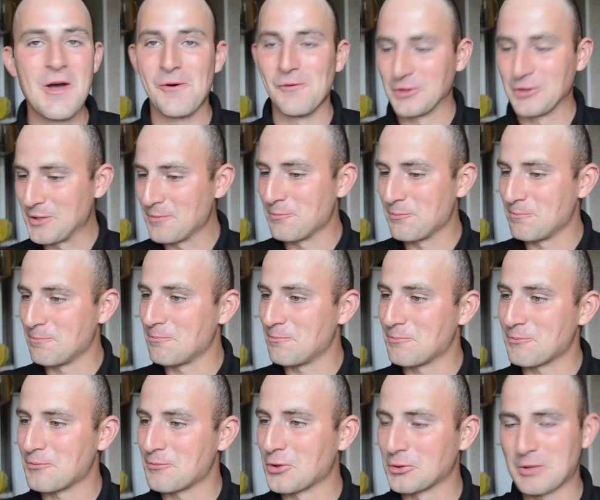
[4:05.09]
Вот и
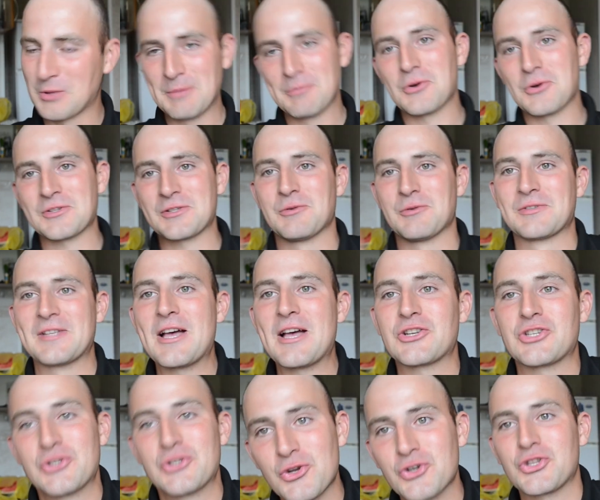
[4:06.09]
вот ты просто, вот,
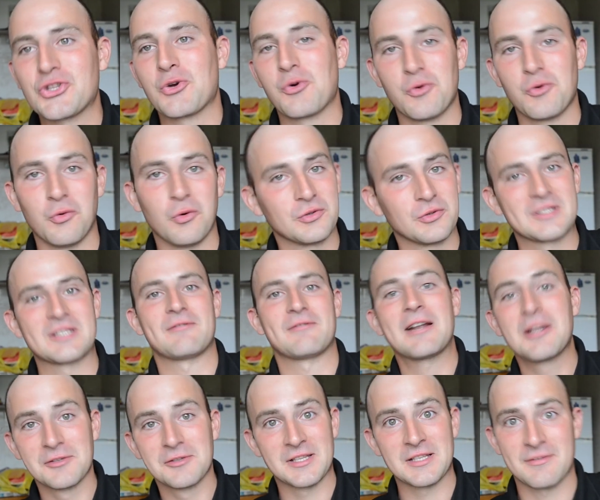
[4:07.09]
знаешь, идешь такой, он
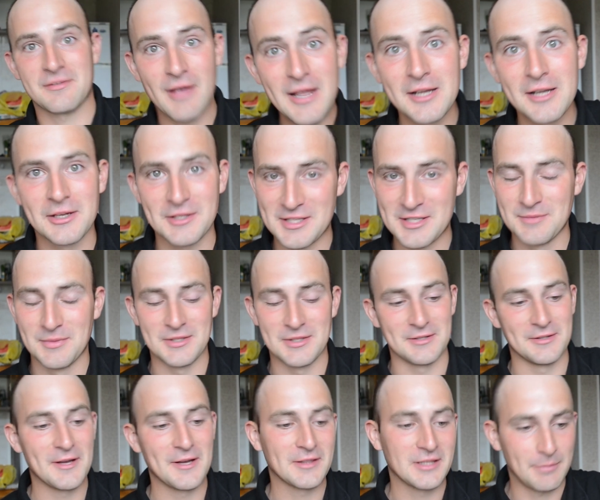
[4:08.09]
свалился с велика
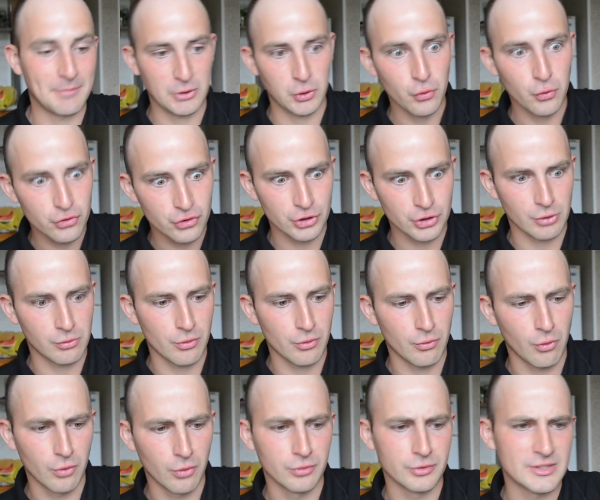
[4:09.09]
Тимати, да, ты подходишь такой,
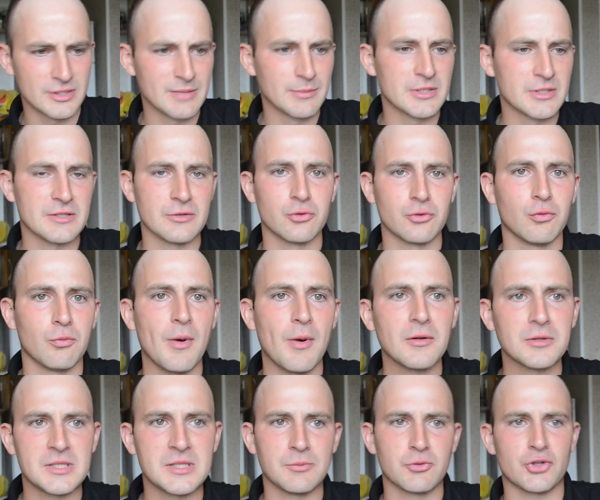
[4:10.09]
ой, Тимати, ты
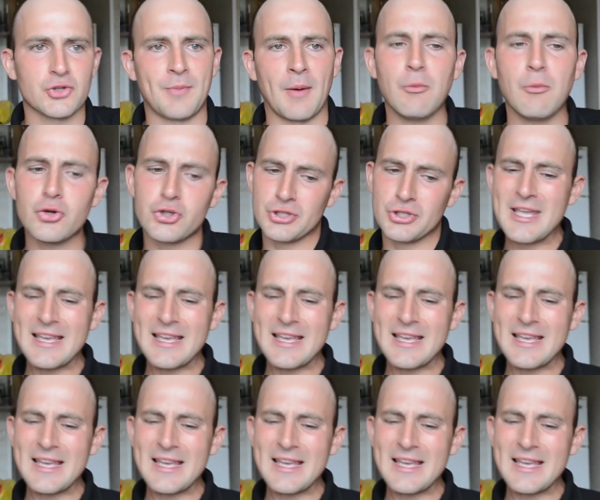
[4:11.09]
упал, тебе может помочь.